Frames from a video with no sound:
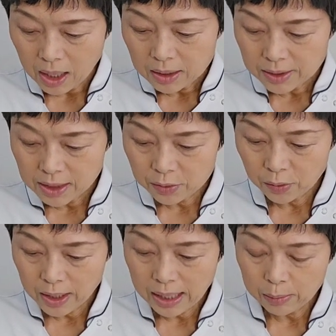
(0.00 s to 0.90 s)
腎臓
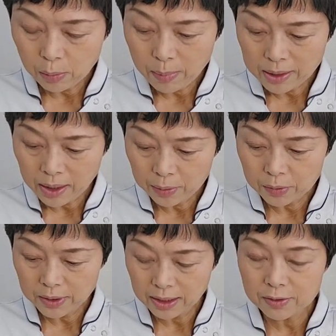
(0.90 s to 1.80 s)
へ運ばれる
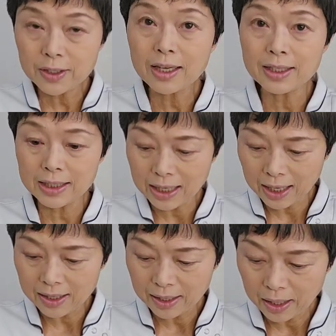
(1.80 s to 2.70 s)
血液
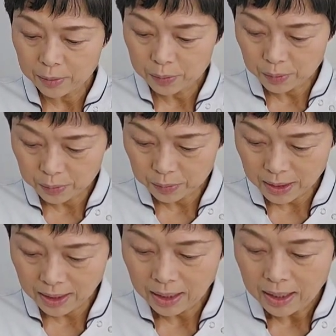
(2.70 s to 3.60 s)
が減ること
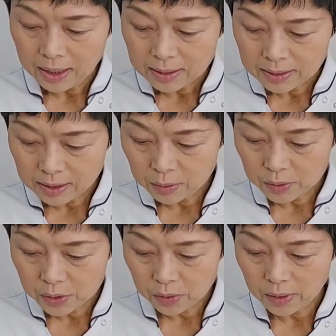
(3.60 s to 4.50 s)
で機能
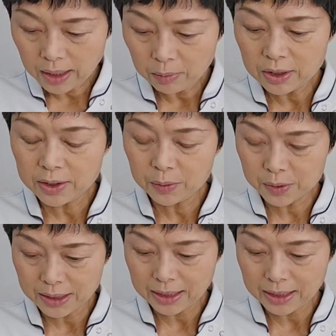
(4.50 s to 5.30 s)
障害を引き起こすか